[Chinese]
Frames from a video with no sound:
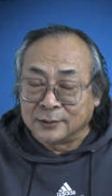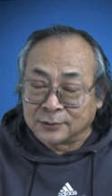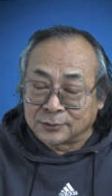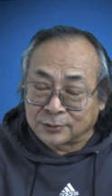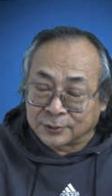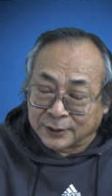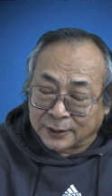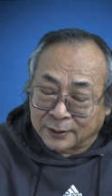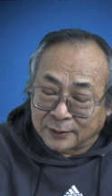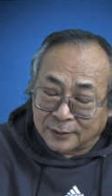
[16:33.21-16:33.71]

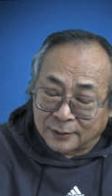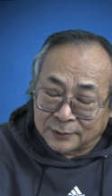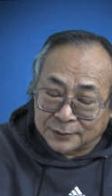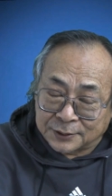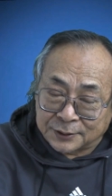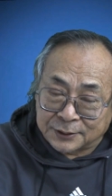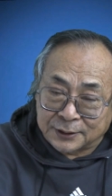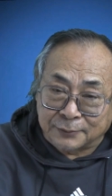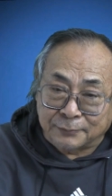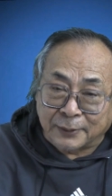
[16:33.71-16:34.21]
所以
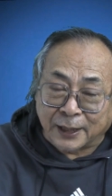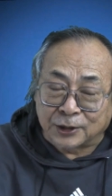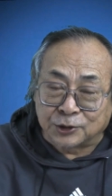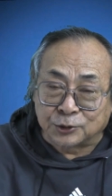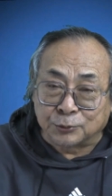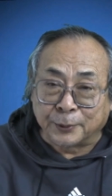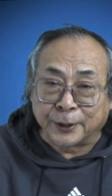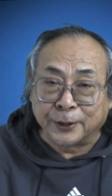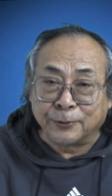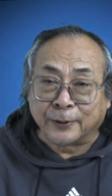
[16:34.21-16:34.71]
金静脉
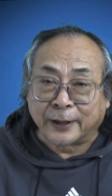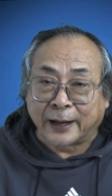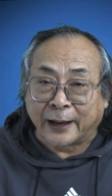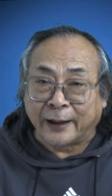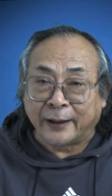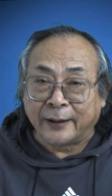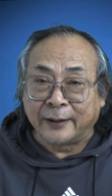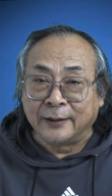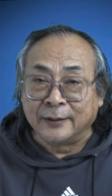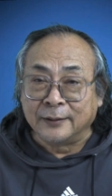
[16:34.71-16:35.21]
就没有
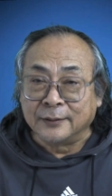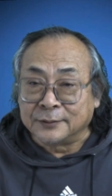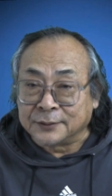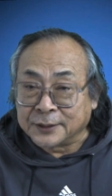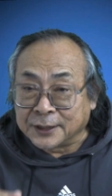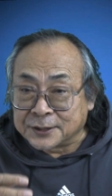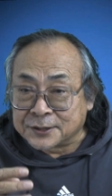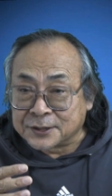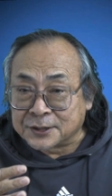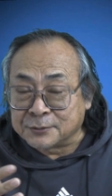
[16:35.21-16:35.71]
改，
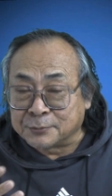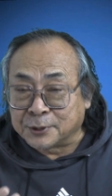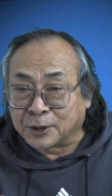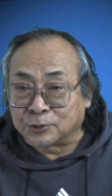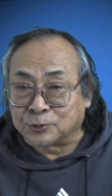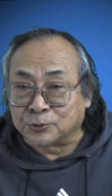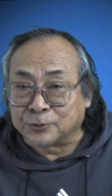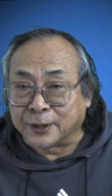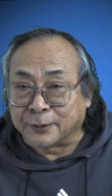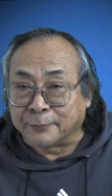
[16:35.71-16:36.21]
那四
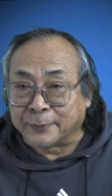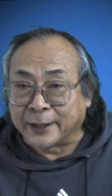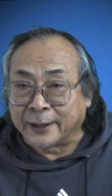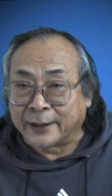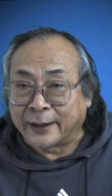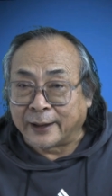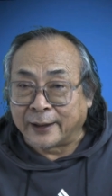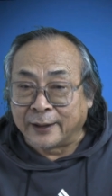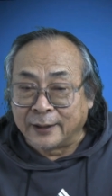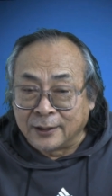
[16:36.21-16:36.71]
秒钟也没
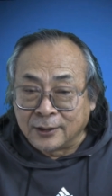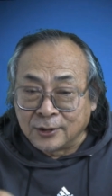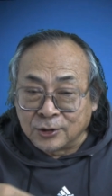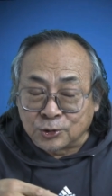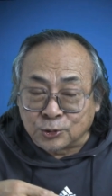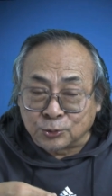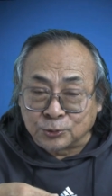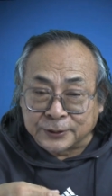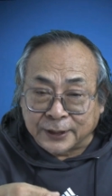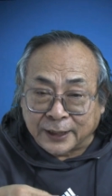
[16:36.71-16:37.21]
改，
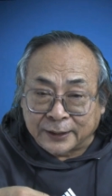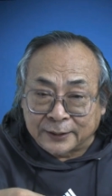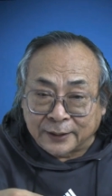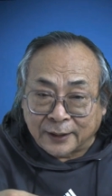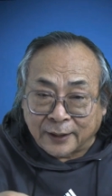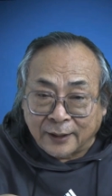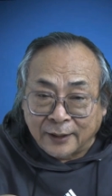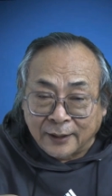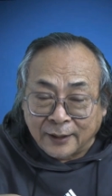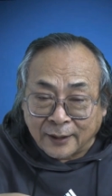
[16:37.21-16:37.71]
中间
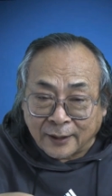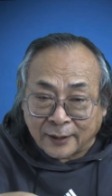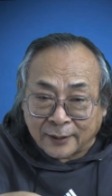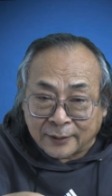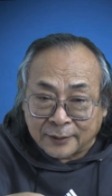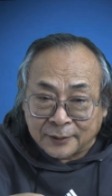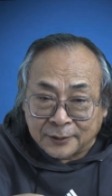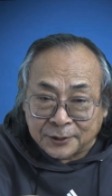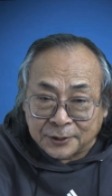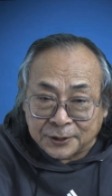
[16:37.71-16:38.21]
的
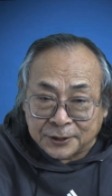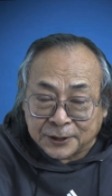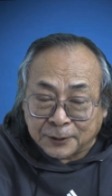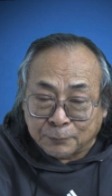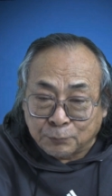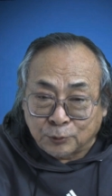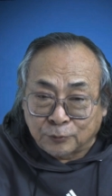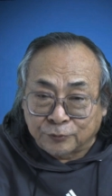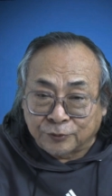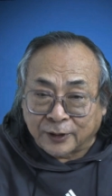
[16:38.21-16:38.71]
哎一些
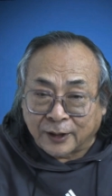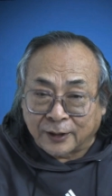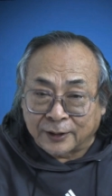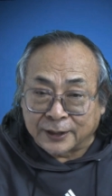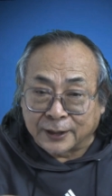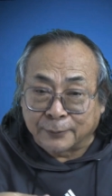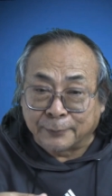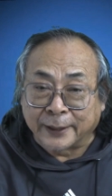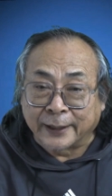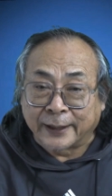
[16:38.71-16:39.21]
部分啊
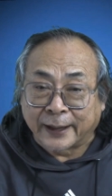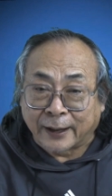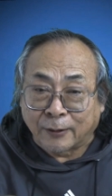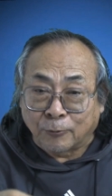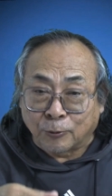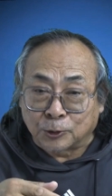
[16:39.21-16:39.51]
也没改。